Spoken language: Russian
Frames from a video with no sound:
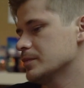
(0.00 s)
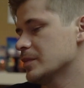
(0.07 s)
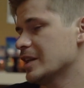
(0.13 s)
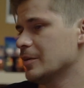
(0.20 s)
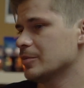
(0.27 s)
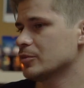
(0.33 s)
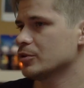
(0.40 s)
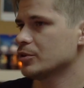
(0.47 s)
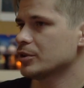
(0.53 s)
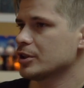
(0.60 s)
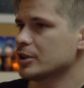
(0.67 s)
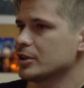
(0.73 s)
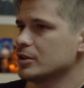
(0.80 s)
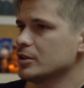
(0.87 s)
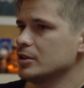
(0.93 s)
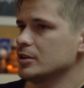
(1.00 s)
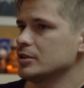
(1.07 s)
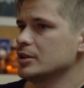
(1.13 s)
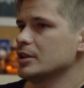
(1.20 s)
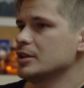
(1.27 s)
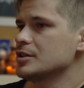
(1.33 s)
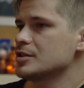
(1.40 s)
Для многих
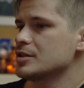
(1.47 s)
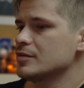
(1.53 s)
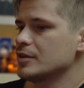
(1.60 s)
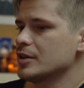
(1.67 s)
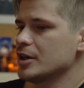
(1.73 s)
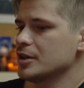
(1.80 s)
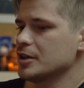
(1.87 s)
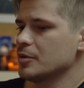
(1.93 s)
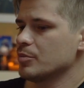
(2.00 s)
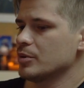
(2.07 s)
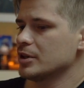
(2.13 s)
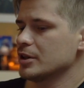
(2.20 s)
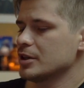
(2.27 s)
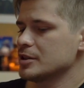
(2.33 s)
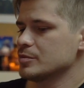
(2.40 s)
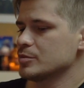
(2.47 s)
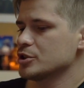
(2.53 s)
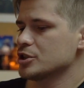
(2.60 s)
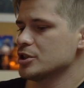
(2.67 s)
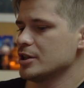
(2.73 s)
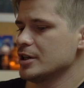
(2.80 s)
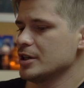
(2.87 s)
она а олицетворение поры
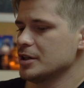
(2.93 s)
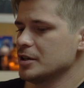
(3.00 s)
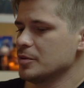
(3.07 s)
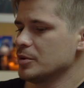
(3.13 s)
размышлений,